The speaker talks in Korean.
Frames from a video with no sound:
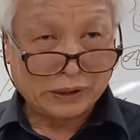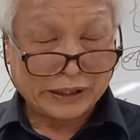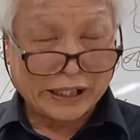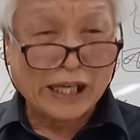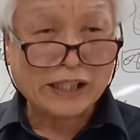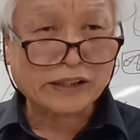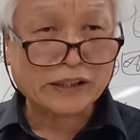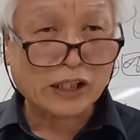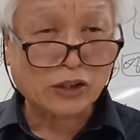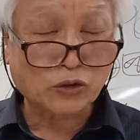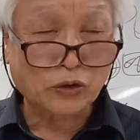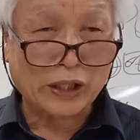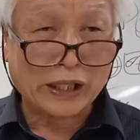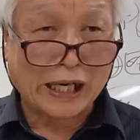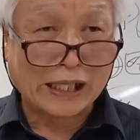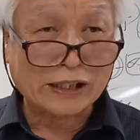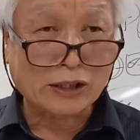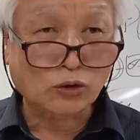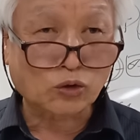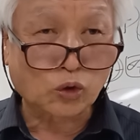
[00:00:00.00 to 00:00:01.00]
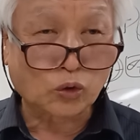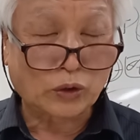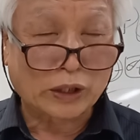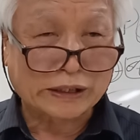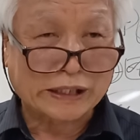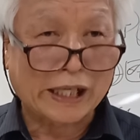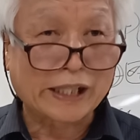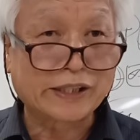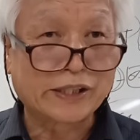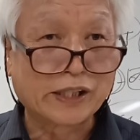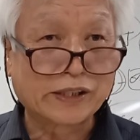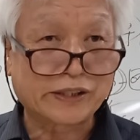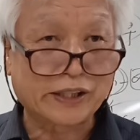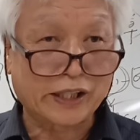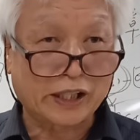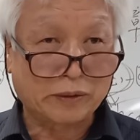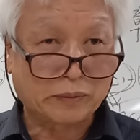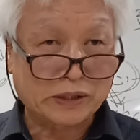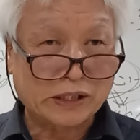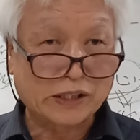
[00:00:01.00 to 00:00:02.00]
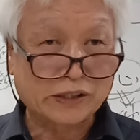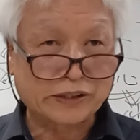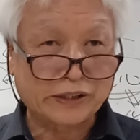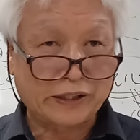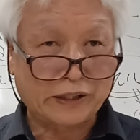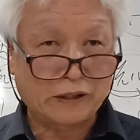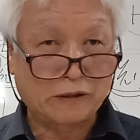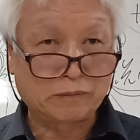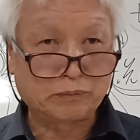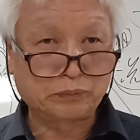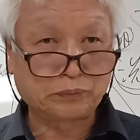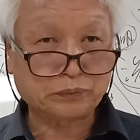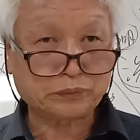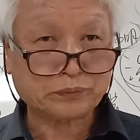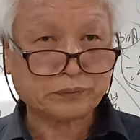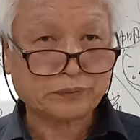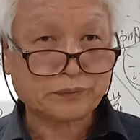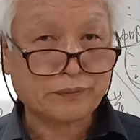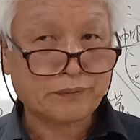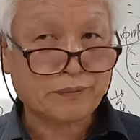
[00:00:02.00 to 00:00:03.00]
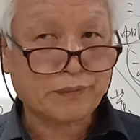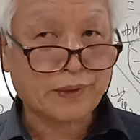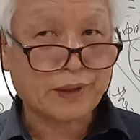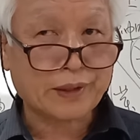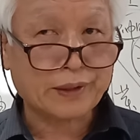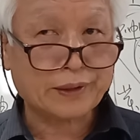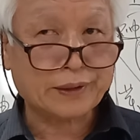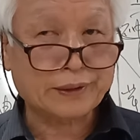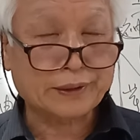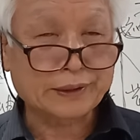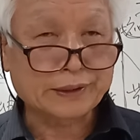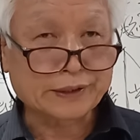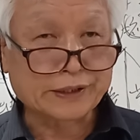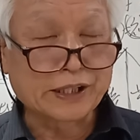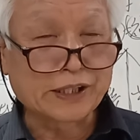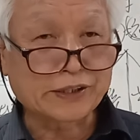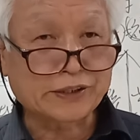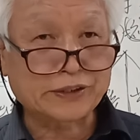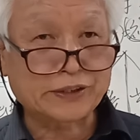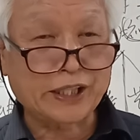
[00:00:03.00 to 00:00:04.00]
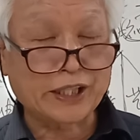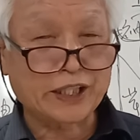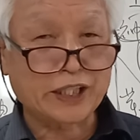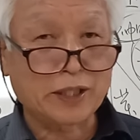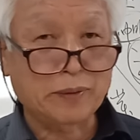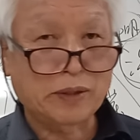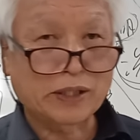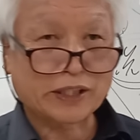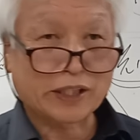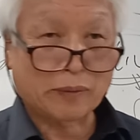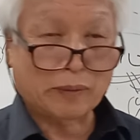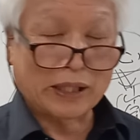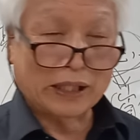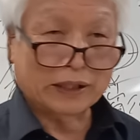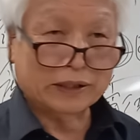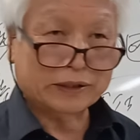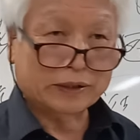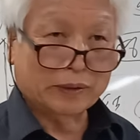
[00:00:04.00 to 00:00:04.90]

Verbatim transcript: 개자 중에 가장 중요한 자기 절제력입니다. 절제력. 결제의 힘이 있어야만